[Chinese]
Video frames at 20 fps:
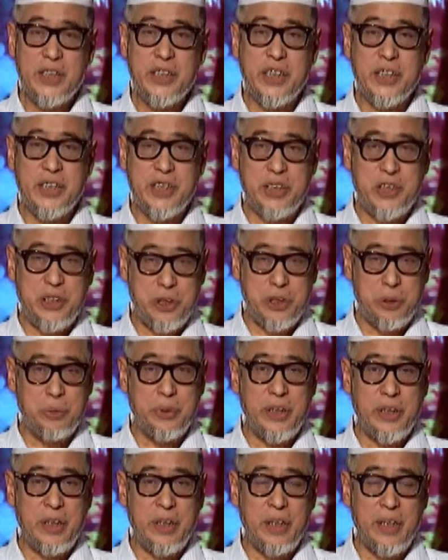这是其
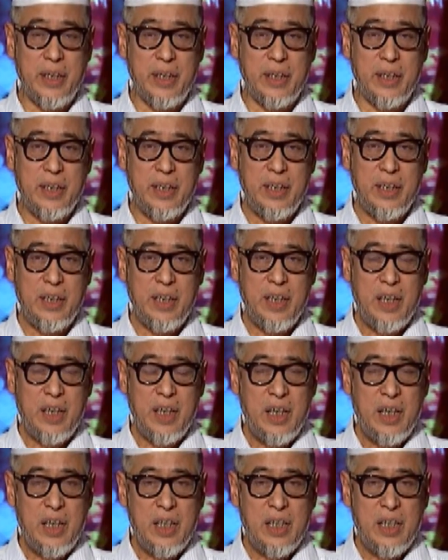中的一类。
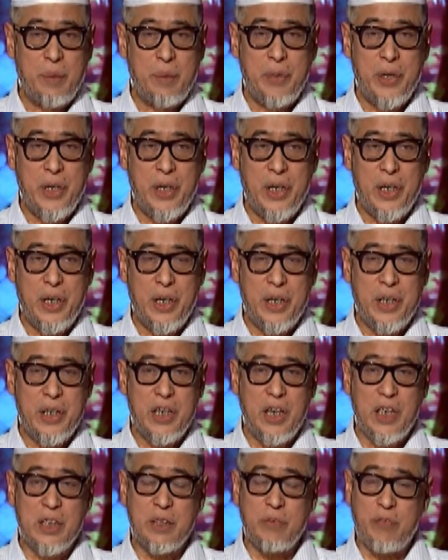那么
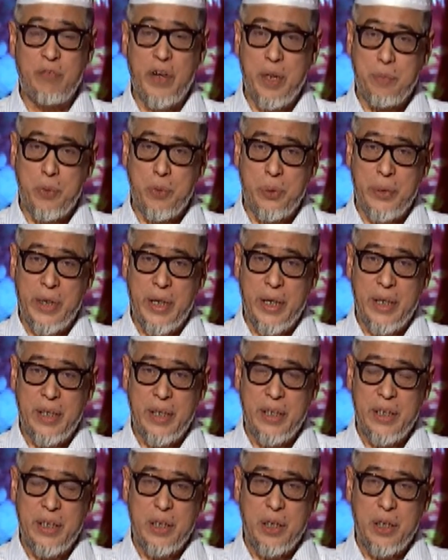隔着帷幕
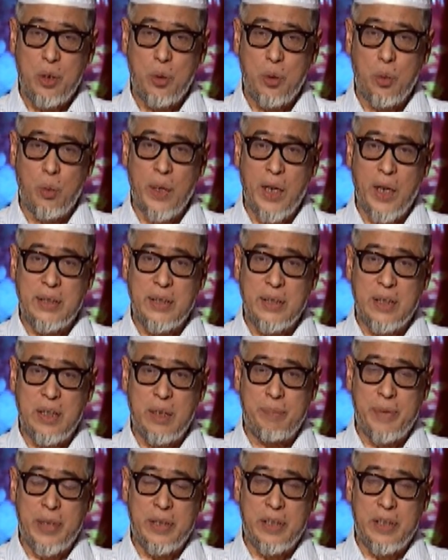呢？《古兰经》
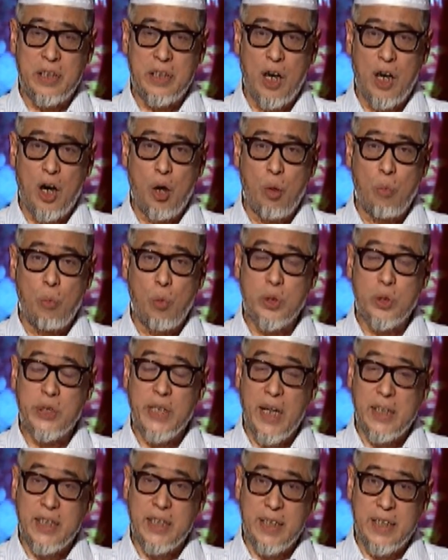里面提到，母沙